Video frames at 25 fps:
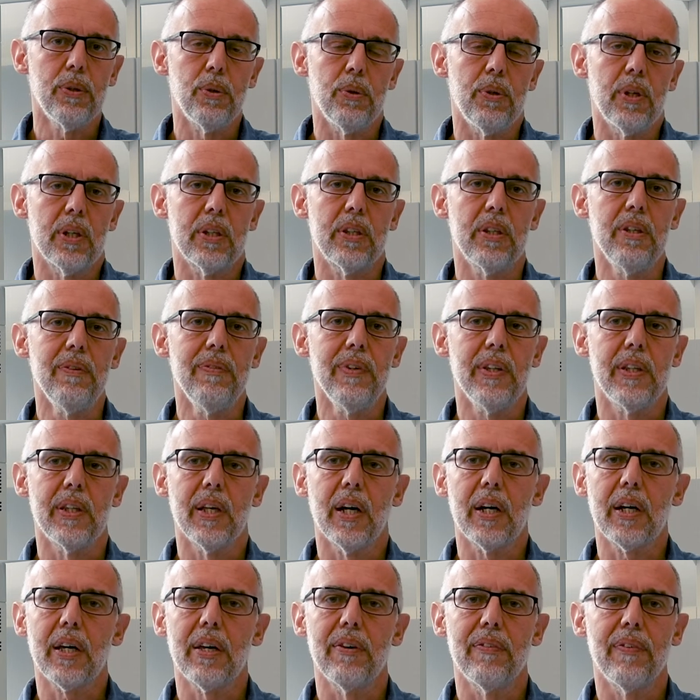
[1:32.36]
in
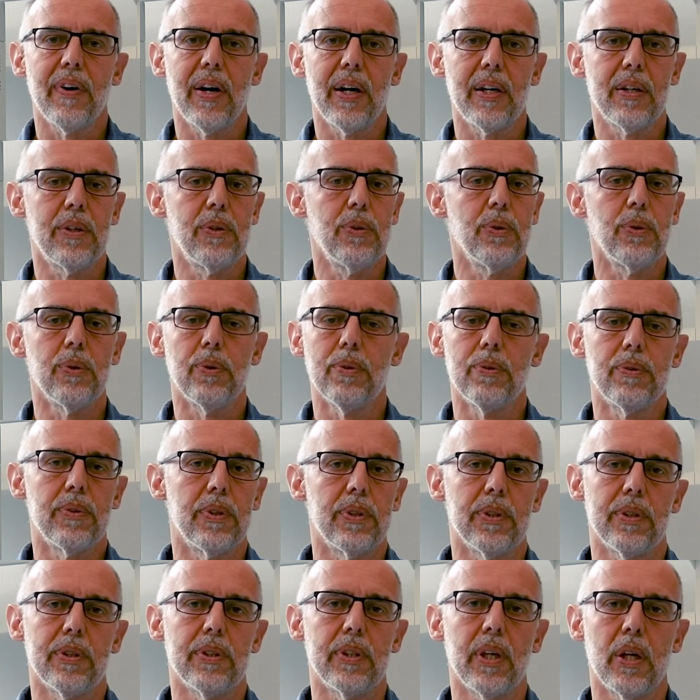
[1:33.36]
attività che vanno
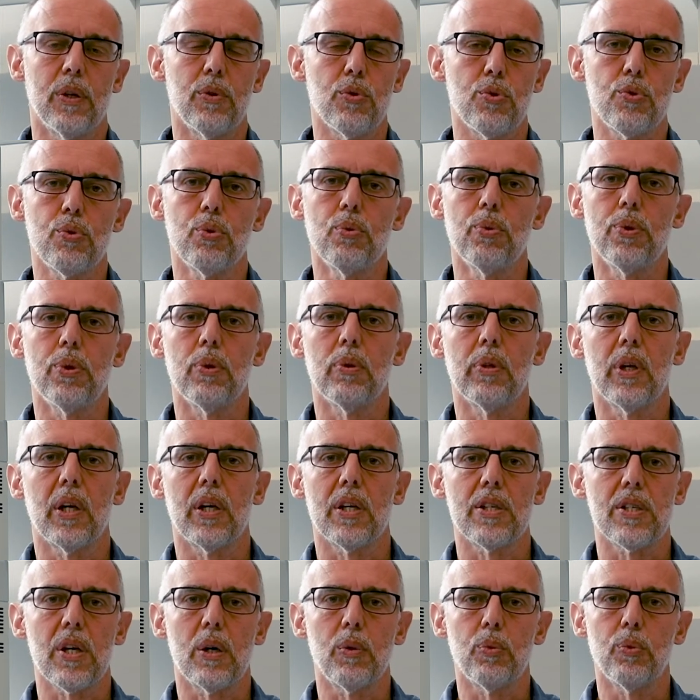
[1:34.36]
eh, dallo studio
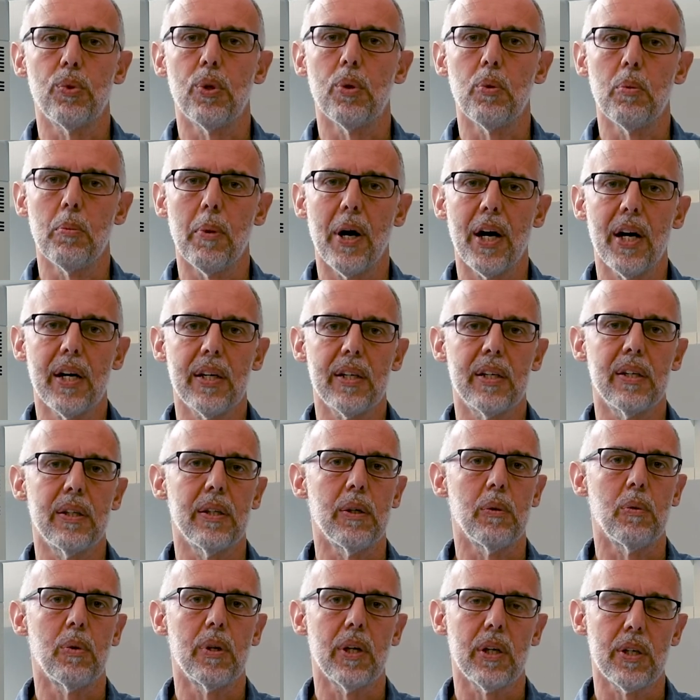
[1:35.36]
della salute umana e
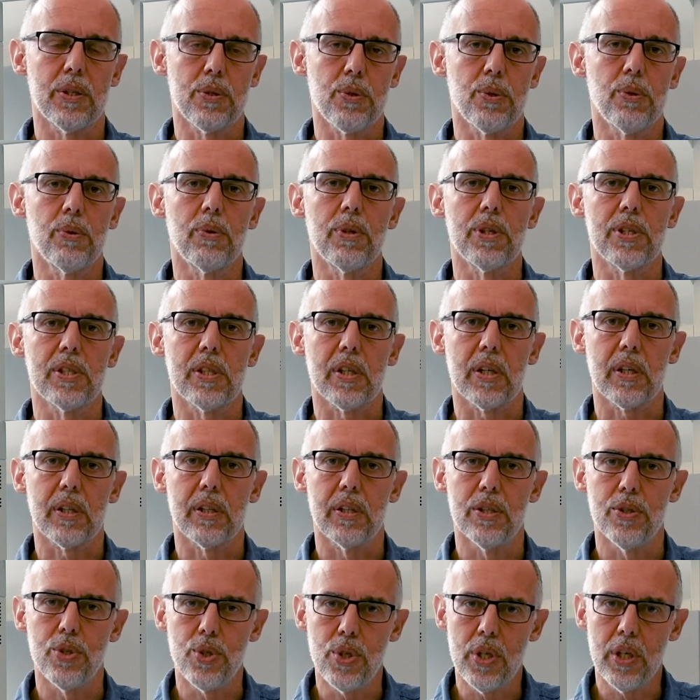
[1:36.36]
di quelle che sono le
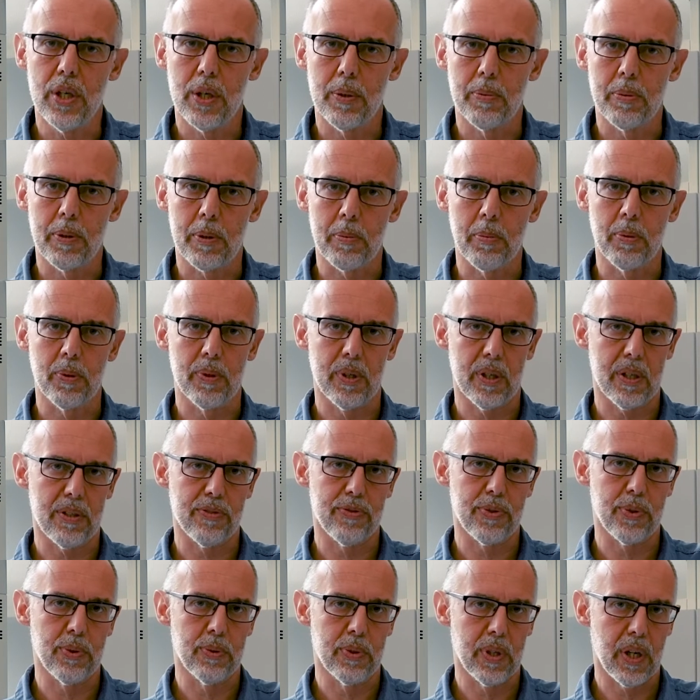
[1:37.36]
strategie per poter
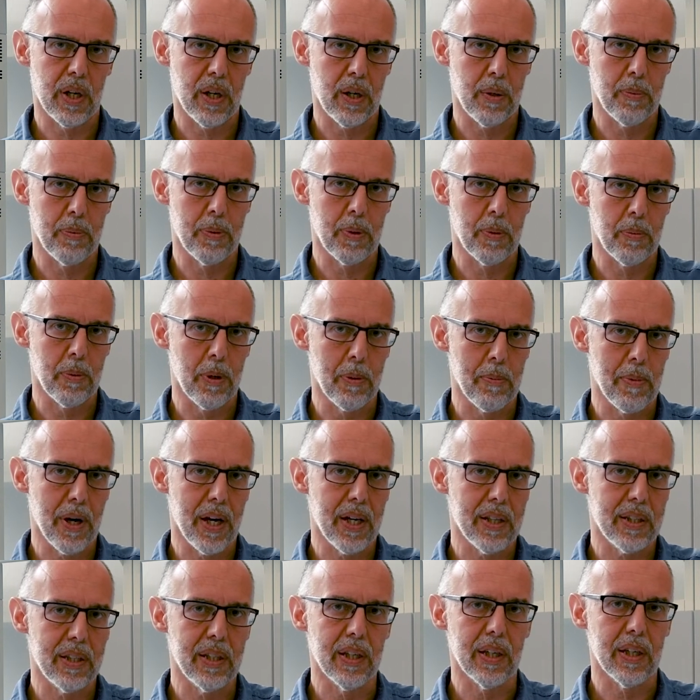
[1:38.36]
affrontare le
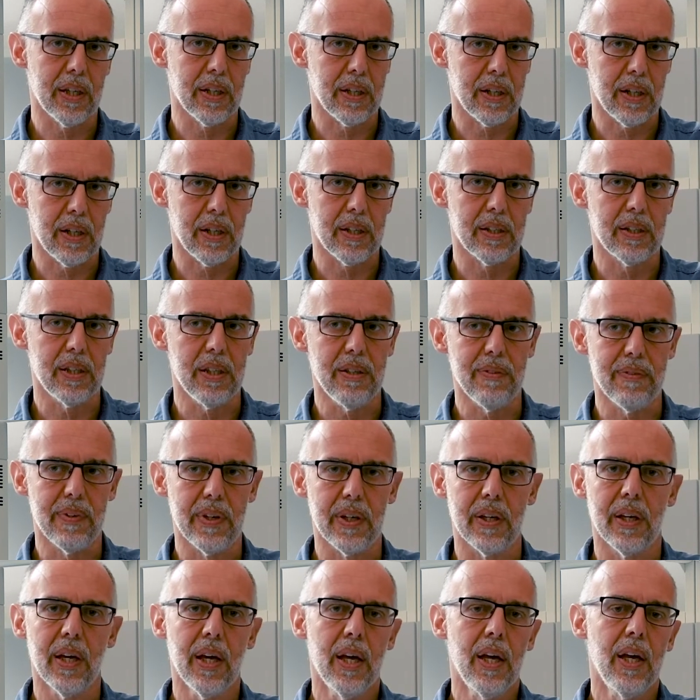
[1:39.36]
problematiche
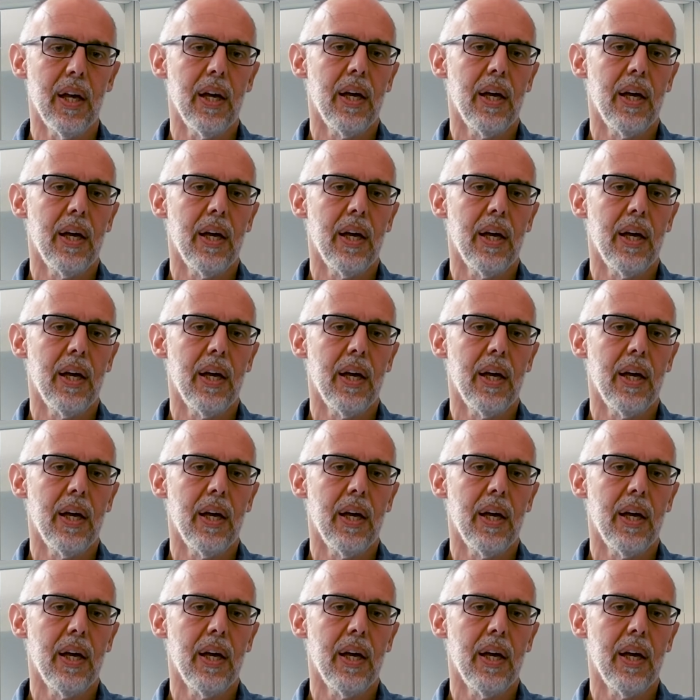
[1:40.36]
relative